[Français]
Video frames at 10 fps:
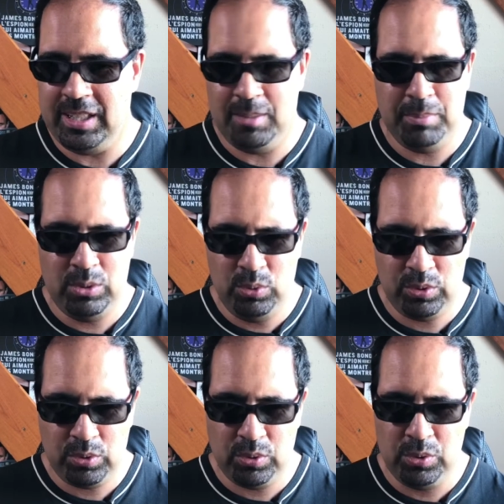il est
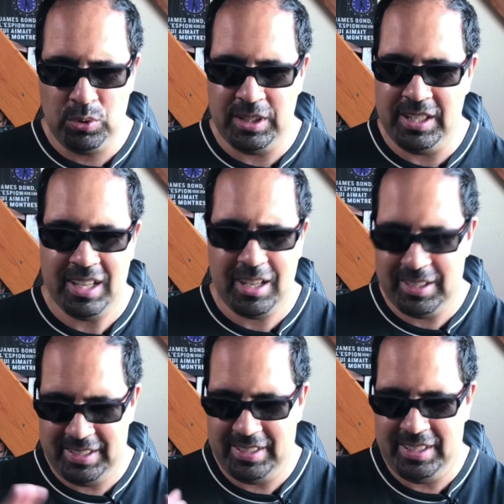minuscule, il est,
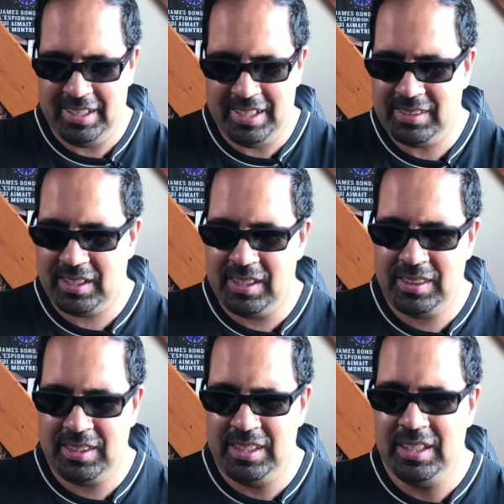il est
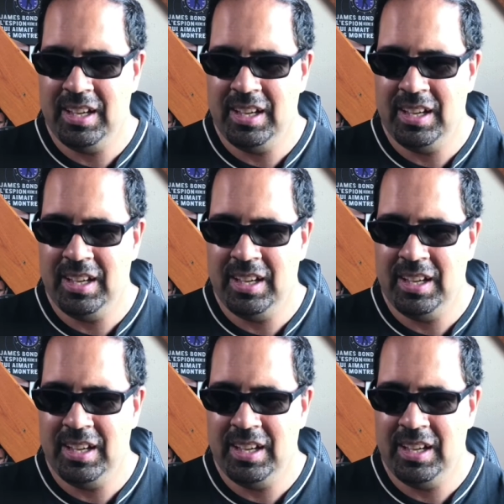rétréci,